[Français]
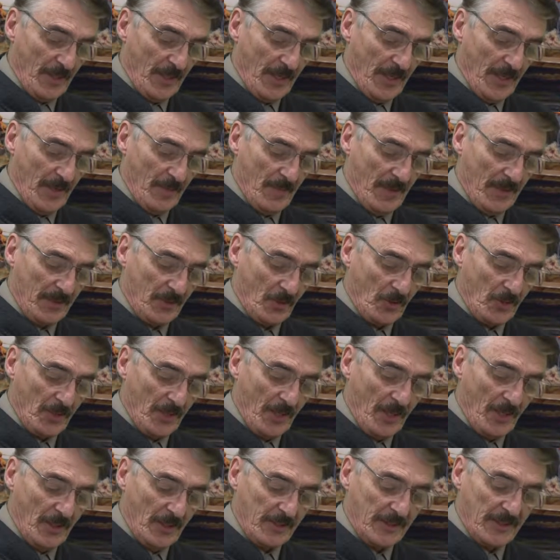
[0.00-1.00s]
et
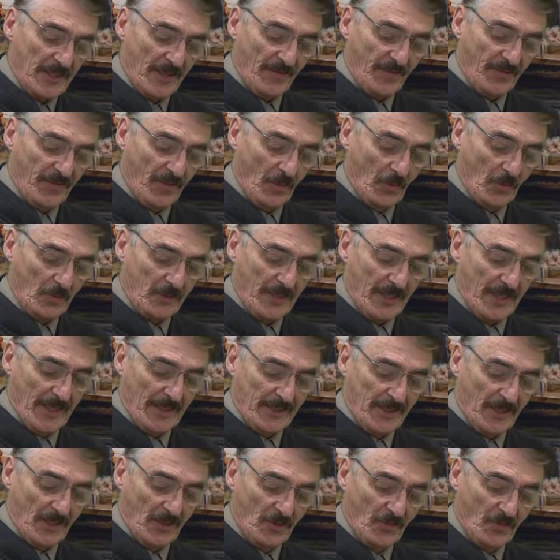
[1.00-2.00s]
maintenant ta faute
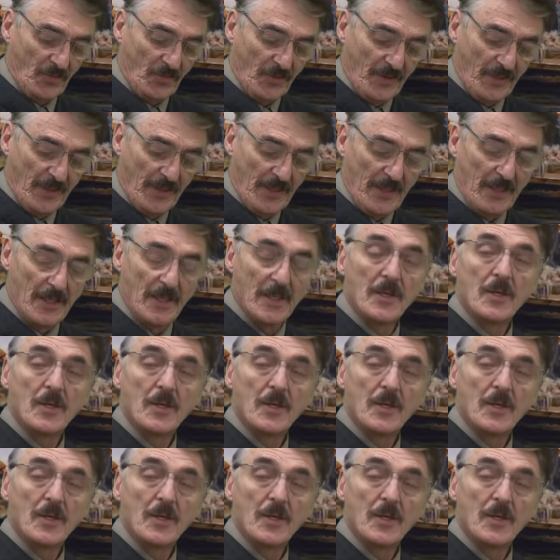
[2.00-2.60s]
est enlevée,